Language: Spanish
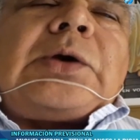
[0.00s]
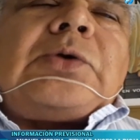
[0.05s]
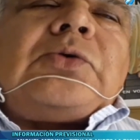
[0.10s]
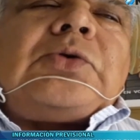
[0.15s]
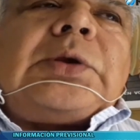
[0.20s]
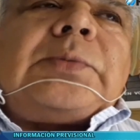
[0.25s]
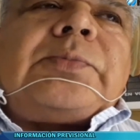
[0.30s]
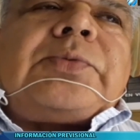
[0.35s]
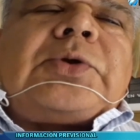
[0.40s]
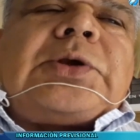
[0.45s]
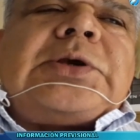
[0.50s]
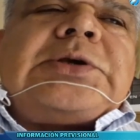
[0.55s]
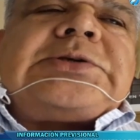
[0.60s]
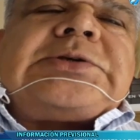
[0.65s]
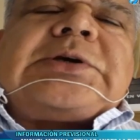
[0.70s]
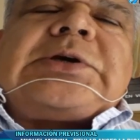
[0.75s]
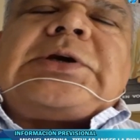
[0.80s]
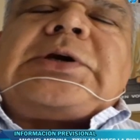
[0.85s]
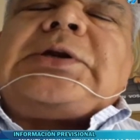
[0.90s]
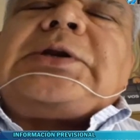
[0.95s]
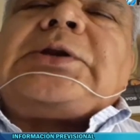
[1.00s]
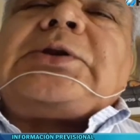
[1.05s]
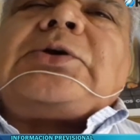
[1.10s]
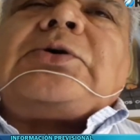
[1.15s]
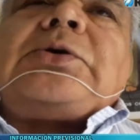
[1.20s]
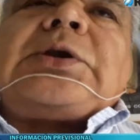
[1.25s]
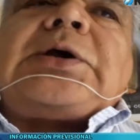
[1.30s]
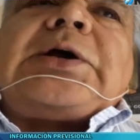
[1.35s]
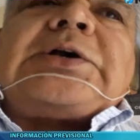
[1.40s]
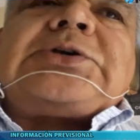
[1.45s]
jurisprudencia que
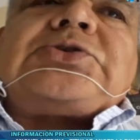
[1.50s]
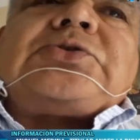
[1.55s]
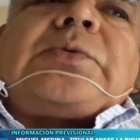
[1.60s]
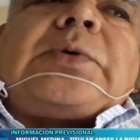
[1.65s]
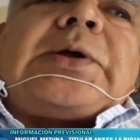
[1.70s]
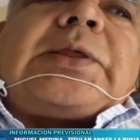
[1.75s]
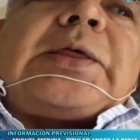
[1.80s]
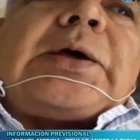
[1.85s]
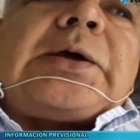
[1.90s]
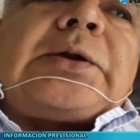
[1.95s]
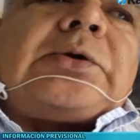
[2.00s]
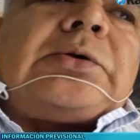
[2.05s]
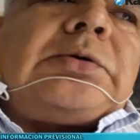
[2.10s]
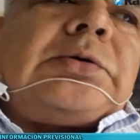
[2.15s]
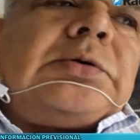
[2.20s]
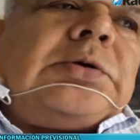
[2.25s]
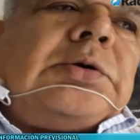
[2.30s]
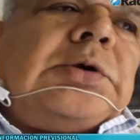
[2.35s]
generó el caso Badaro